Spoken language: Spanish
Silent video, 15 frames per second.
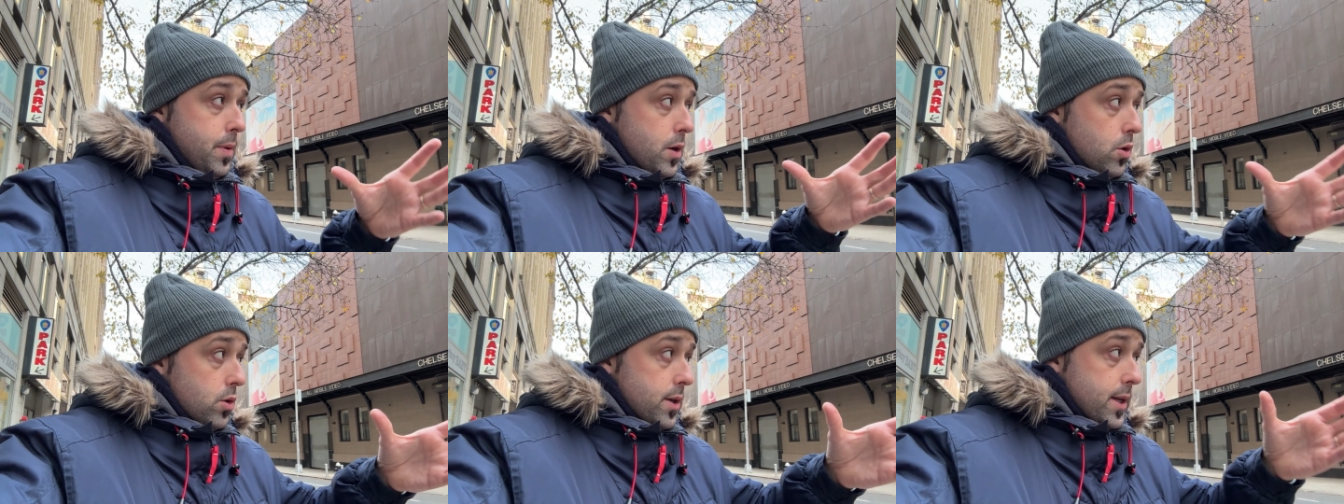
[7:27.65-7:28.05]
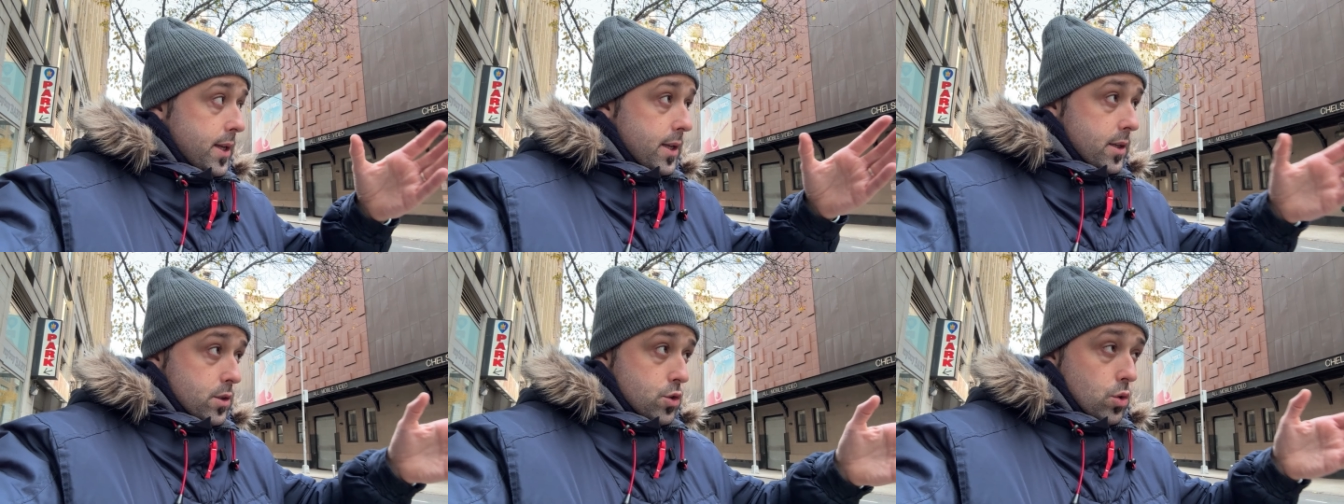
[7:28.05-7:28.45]
Pero
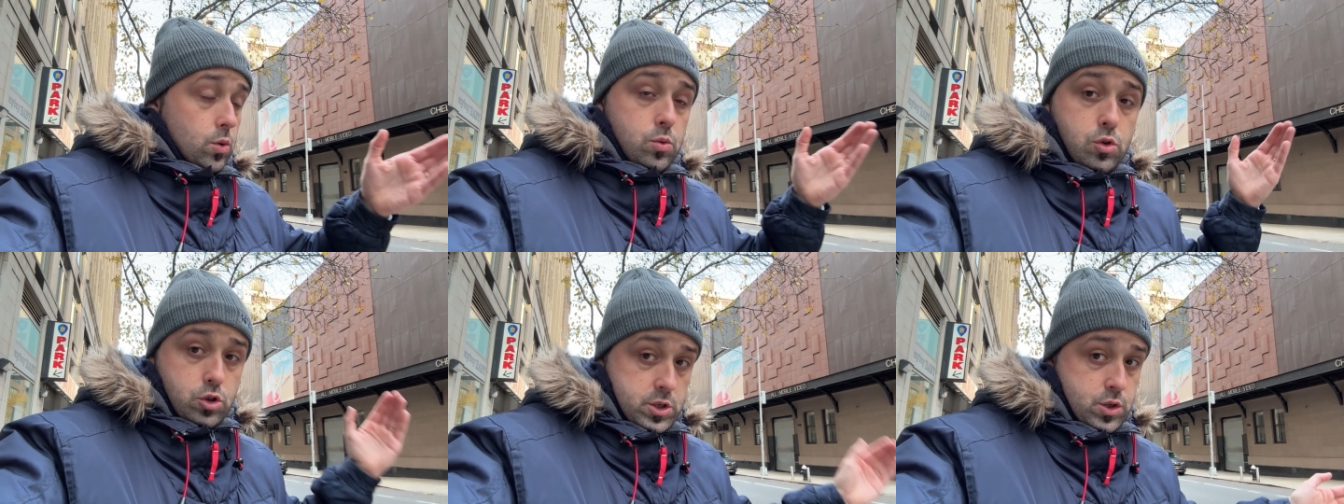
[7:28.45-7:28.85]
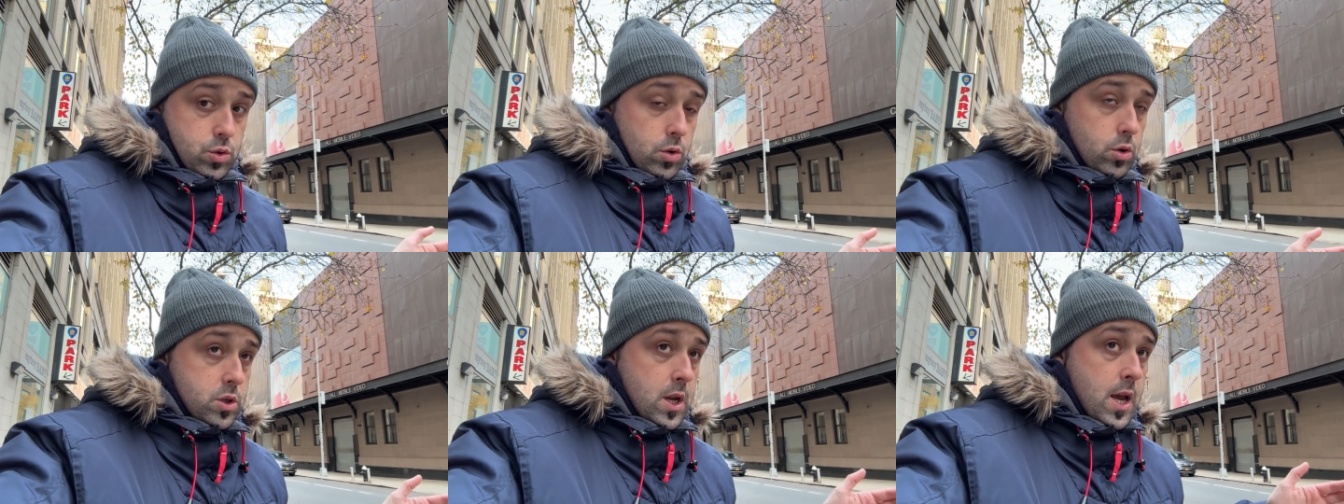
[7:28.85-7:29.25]
eh, son unos
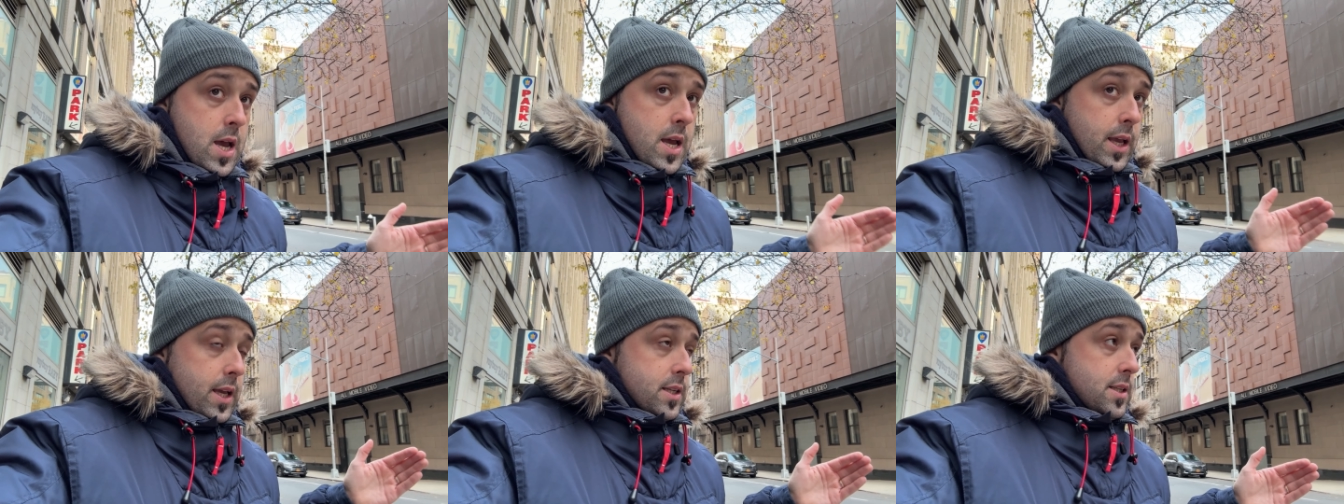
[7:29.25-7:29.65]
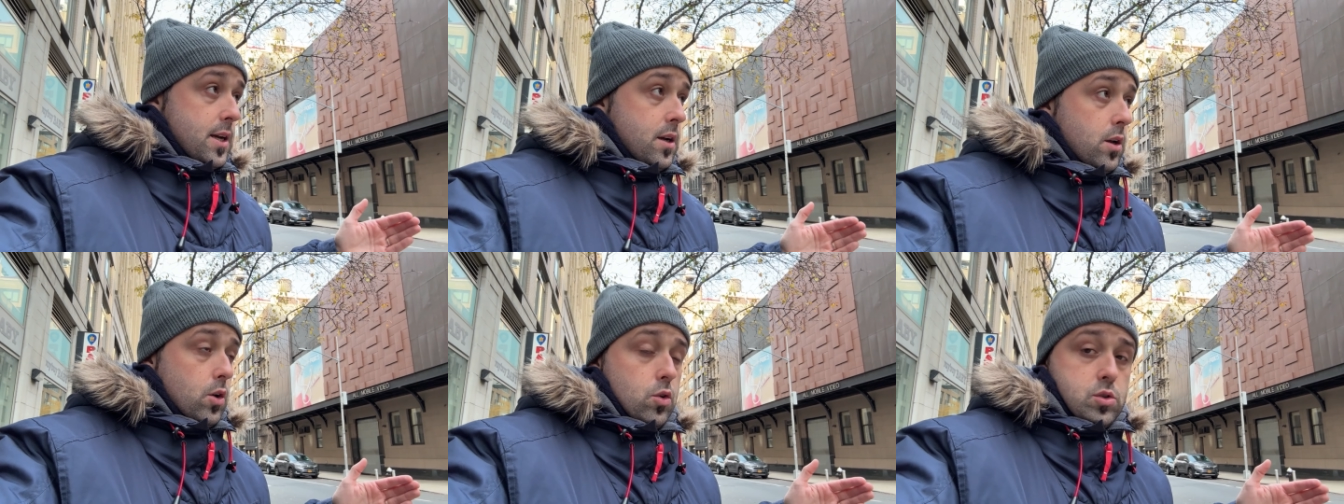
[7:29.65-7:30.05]
estudios que
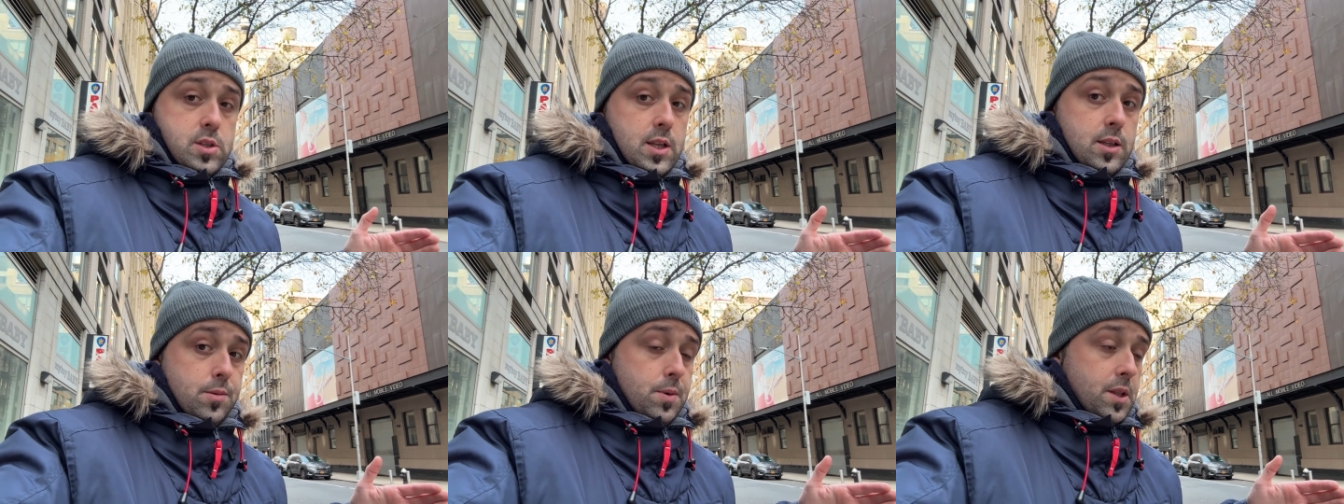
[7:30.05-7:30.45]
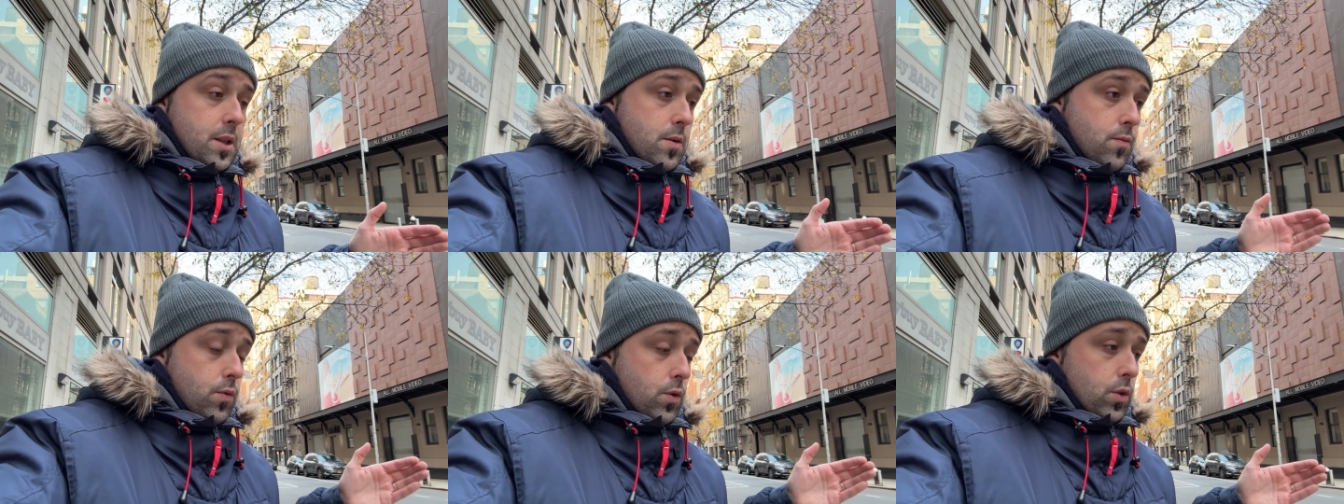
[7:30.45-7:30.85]
están constantemente
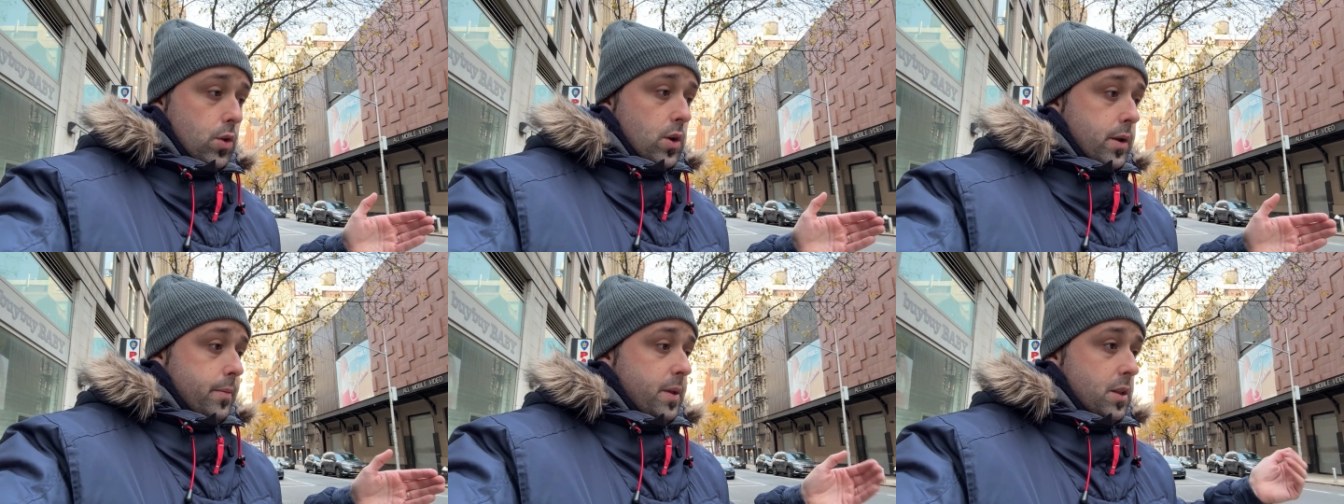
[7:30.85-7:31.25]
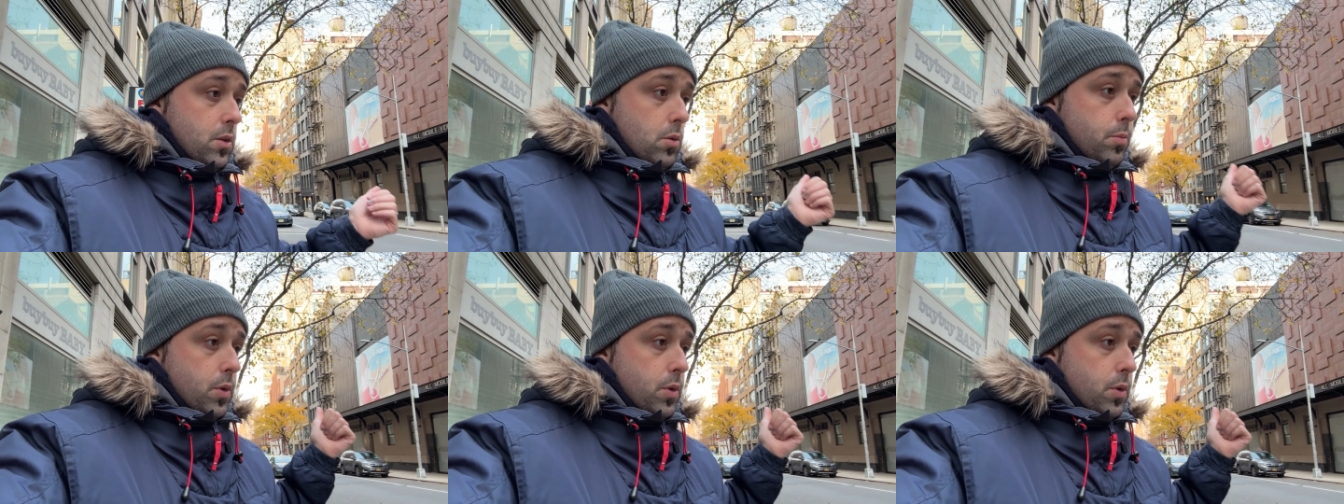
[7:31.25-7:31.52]
en funcionamiento.